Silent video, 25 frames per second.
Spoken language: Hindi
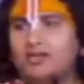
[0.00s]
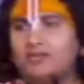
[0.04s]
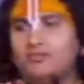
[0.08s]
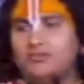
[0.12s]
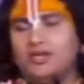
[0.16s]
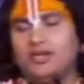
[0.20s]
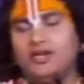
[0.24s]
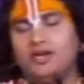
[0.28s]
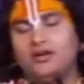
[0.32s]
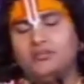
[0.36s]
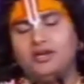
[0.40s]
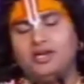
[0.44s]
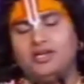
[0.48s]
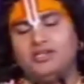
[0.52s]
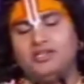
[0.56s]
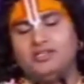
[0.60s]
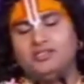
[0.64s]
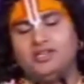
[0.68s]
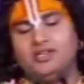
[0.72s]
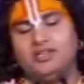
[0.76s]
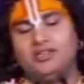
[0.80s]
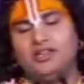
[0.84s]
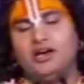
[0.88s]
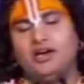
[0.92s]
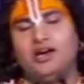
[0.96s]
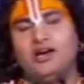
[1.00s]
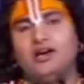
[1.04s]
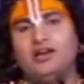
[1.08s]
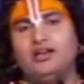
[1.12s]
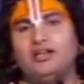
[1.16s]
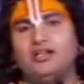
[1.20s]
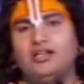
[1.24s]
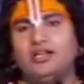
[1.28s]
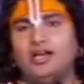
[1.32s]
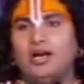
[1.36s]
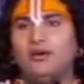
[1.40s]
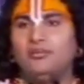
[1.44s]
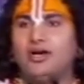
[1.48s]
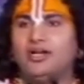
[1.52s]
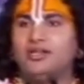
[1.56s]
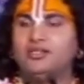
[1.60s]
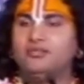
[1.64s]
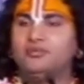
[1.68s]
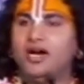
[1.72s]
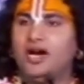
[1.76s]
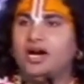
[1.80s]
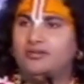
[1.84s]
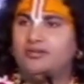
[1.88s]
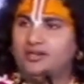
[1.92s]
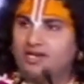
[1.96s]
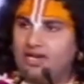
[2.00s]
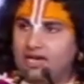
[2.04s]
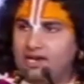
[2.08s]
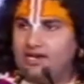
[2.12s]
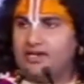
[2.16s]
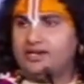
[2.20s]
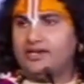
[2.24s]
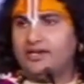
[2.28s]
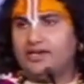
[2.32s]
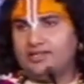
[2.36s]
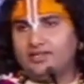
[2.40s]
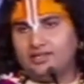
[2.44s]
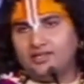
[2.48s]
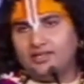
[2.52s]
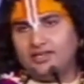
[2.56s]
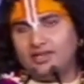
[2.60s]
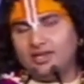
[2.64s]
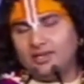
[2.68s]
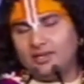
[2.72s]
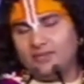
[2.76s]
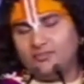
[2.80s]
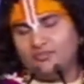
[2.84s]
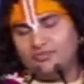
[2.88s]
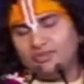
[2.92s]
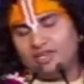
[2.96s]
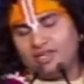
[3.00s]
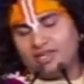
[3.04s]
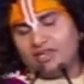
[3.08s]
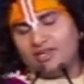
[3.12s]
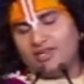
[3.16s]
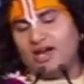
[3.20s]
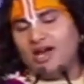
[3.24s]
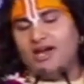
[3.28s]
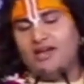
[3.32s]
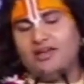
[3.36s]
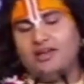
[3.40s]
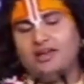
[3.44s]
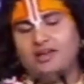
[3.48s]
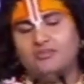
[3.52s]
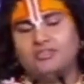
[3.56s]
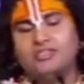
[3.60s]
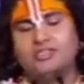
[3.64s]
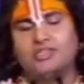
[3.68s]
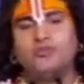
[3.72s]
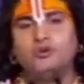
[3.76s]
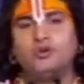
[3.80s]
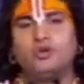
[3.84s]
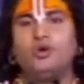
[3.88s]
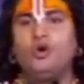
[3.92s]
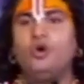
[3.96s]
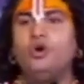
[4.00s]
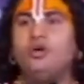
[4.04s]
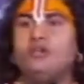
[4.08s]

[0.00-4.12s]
पर हमारी श्रद्धा हमारी भावनाएं कहती हैं कि गाय हम सबको